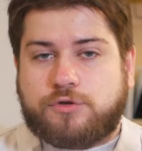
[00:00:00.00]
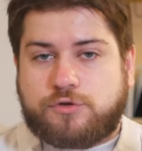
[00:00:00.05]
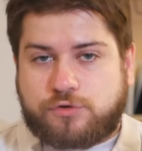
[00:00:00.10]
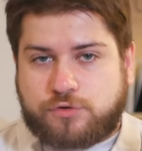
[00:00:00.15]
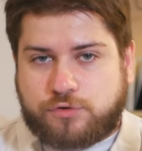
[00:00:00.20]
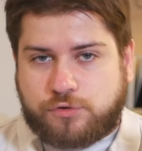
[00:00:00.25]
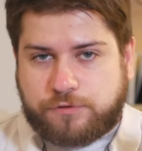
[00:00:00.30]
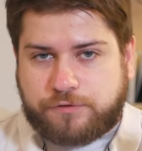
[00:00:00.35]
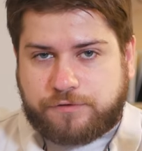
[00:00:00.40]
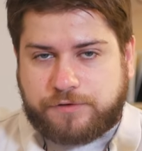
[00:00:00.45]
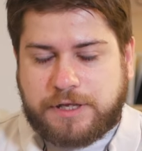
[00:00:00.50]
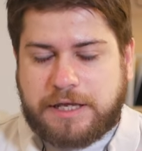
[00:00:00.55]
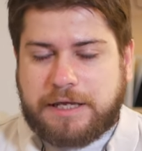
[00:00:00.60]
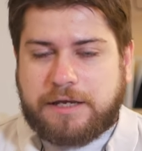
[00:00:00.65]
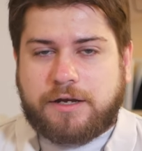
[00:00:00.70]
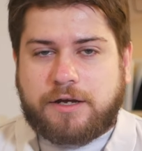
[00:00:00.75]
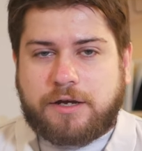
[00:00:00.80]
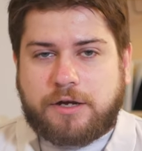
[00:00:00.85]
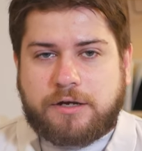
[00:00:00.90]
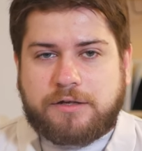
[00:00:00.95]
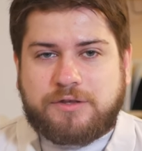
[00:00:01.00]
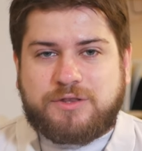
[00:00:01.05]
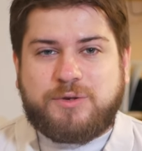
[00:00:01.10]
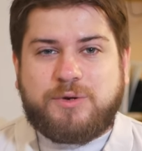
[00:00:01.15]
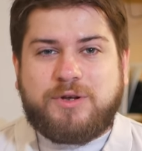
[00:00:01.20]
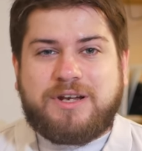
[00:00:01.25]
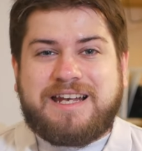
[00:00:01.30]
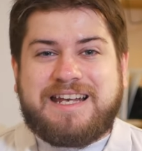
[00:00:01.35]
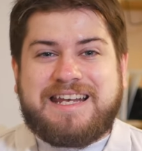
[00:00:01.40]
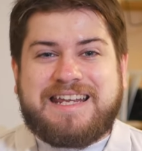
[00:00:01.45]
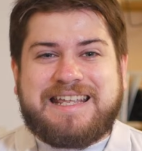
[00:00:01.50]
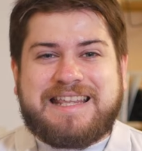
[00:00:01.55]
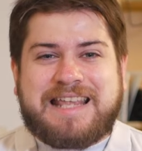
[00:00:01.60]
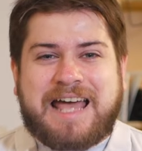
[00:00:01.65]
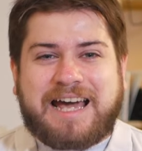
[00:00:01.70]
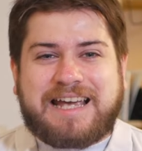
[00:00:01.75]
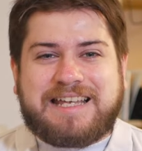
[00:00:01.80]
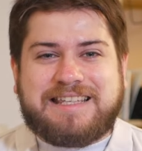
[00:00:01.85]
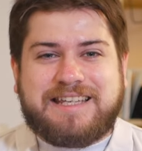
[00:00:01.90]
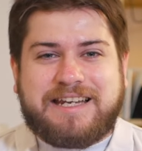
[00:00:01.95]
suffit de
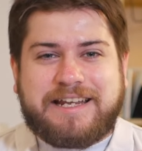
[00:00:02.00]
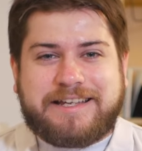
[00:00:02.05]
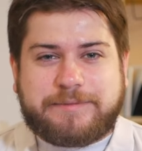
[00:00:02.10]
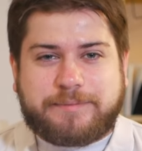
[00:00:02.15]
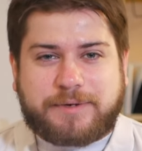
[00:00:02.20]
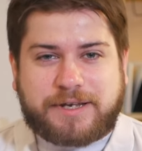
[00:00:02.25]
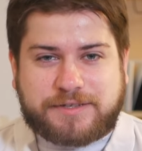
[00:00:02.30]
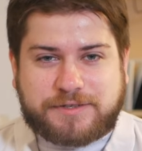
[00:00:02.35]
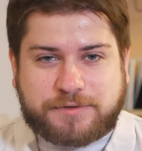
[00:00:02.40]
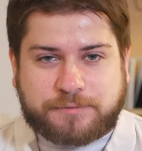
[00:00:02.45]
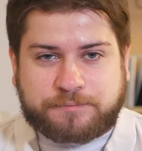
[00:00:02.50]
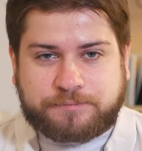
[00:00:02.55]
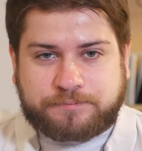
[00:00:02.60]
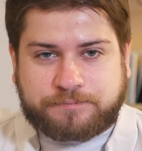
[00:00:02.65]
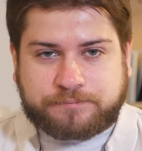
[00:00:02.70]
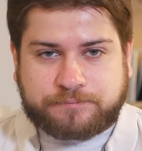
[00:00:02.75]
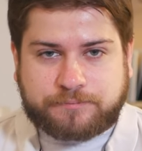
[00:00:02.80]
linéariser l'expression.